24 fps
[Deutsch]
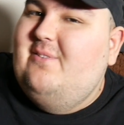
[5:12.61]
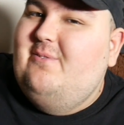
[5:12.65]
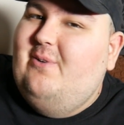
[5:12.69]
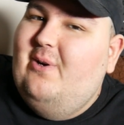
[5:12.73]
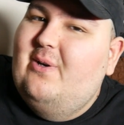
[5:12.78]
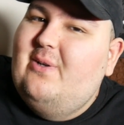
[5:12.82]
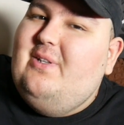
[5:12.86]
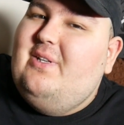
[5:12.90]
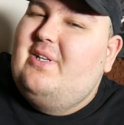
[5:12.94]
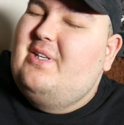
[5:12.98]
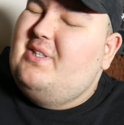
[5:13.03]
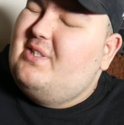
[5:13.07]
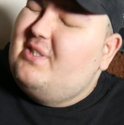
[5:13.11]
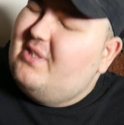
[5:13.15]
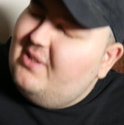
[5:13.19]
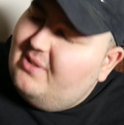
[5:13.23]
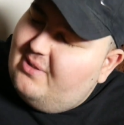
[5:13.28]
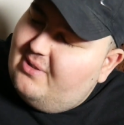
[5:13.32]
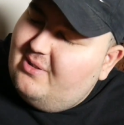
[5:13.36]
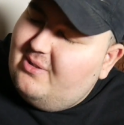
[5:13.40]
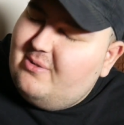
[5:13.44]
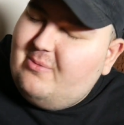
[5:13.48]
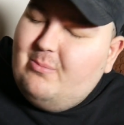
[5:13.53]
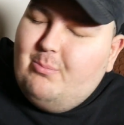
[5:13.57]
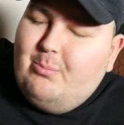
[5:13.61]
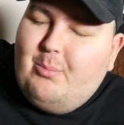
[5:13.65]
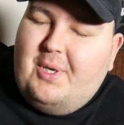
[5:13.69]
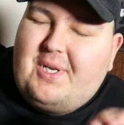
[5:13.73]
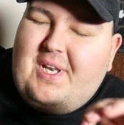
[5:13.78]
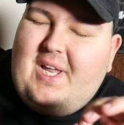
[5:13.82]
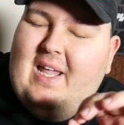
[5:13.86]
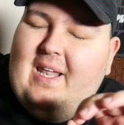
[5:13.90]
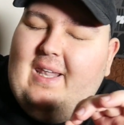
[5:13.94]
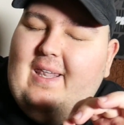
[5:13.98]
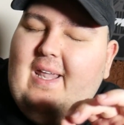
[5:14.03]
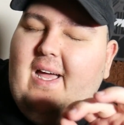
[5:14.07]
wirklich,
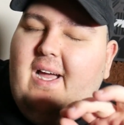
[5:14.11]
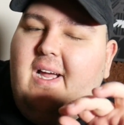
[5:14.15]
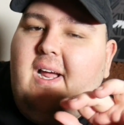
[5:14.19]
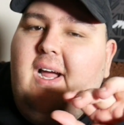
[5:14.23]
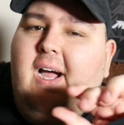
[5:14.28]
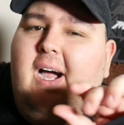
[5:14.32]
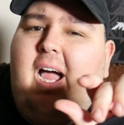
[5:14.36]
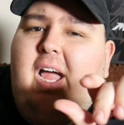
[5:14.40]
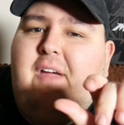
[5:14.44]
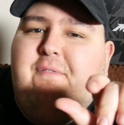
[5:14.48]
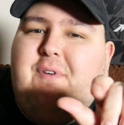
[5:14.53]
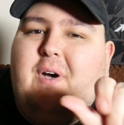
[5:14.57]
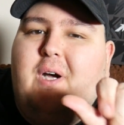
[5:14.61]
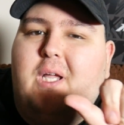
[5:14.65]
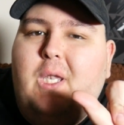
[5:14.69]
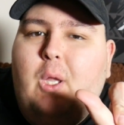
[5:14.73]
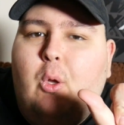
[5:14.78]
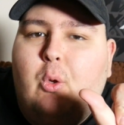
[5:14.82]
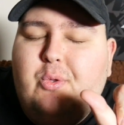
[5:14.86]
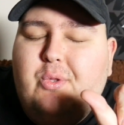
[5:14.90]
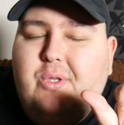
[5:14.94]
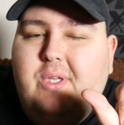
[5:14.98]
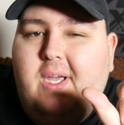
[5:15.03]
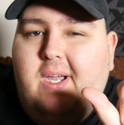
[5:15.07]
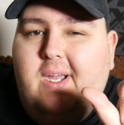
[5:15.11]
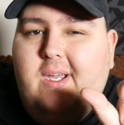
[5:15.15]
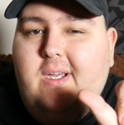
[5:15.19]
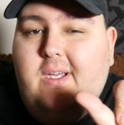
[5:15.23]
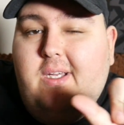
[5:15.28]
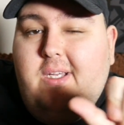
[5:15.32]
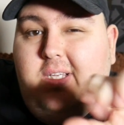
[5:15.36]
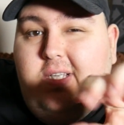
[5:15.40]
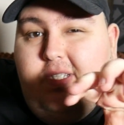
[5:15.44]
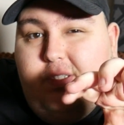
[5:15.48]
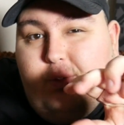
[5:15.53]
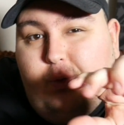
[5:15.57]
meine Anlage einfach laut,
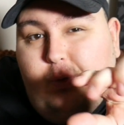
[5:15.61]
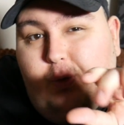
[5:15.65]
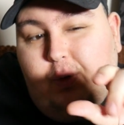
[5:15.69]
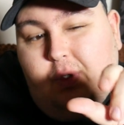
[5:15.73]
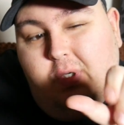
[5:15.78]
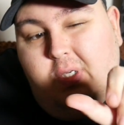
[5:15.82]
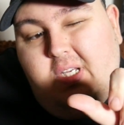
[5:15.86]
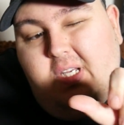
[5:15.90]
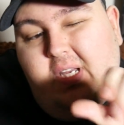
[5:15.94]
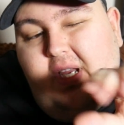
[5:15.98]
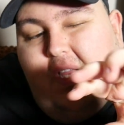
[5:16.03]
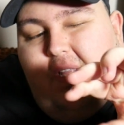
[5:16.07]
äh, so,